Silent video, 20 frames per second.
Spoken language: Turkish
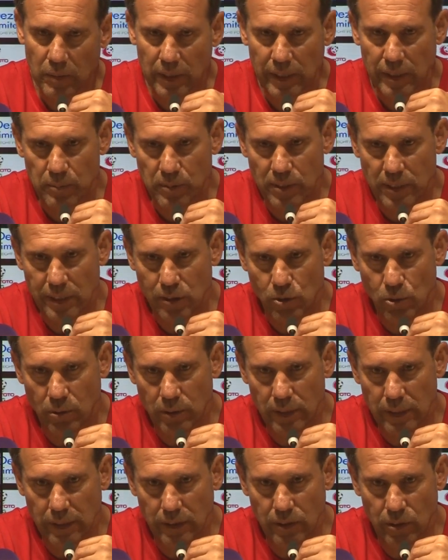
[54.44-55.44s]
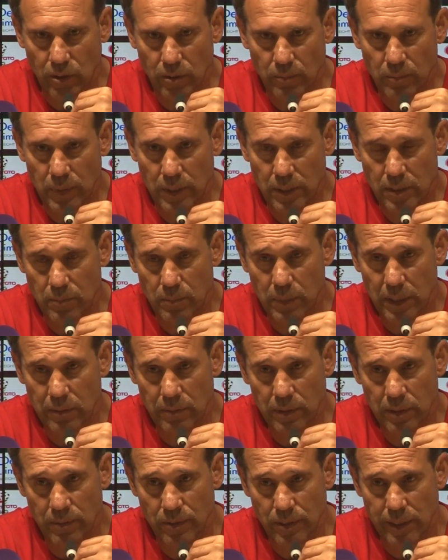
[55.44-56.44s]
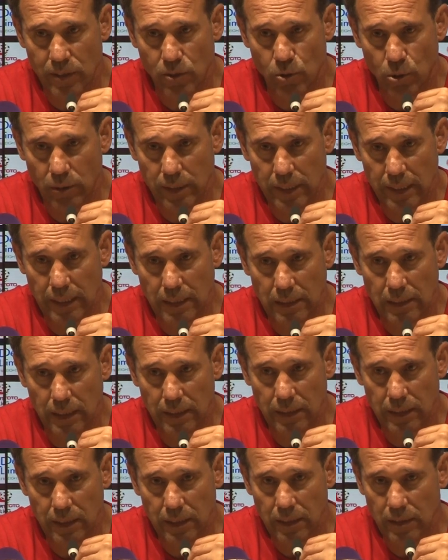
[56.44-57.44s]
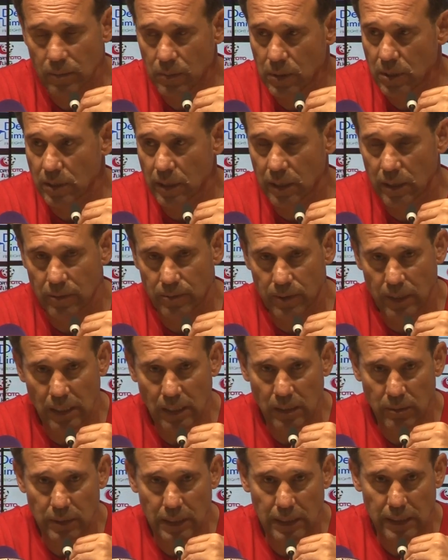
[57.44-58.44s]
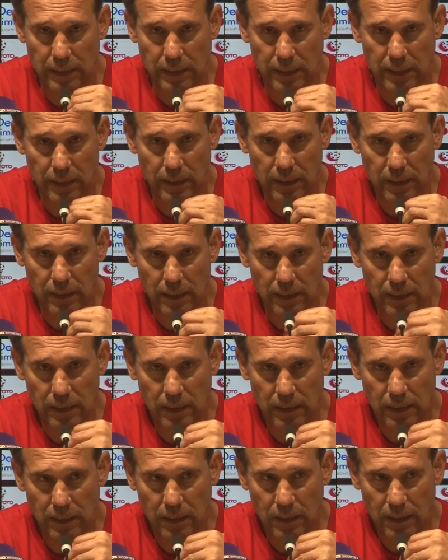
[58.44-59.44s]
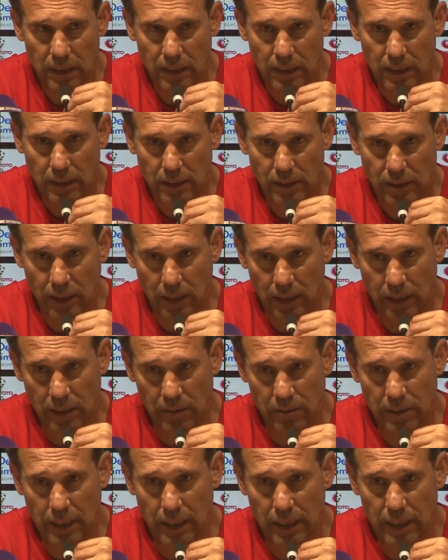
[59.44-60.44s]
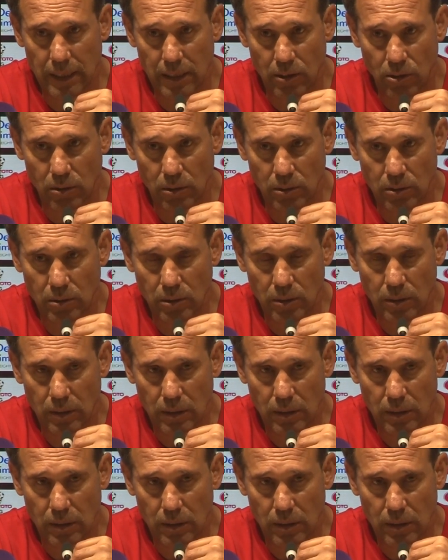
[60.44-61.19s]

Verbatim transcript: Ben hepsine çok inanıyorum. Biz birbirimize çok kenetlendik. Biz taraftarla birlikte şahane bir aile olduk.